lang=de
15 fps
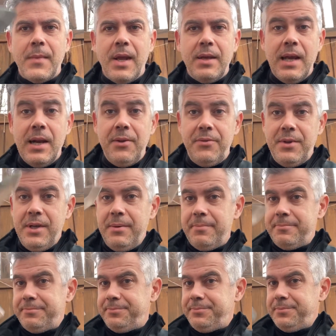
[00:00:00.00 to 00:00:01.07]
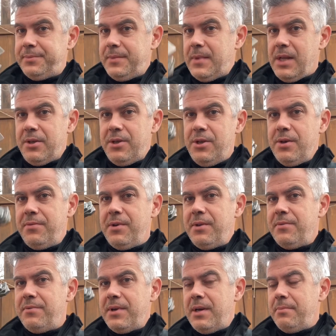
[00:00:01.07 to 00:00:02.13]
Geiles Ding, der Tee auf jeden
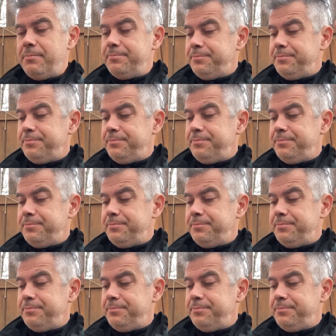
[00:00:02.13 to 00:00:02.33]
Fall,